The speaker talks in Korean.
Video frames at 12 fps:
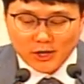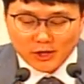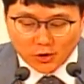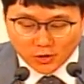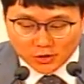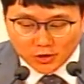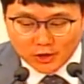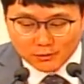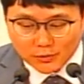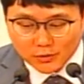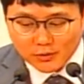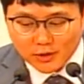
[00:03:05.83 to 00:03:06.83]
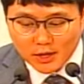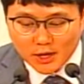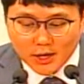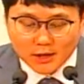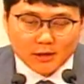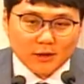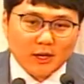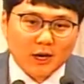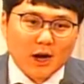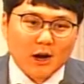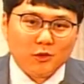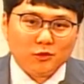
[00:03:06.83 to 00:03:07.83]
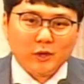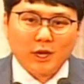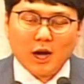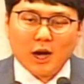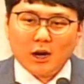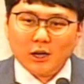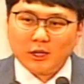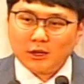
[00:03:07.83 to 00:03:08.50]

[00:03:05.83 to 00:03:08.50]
영적인 분. 그러니까 우리가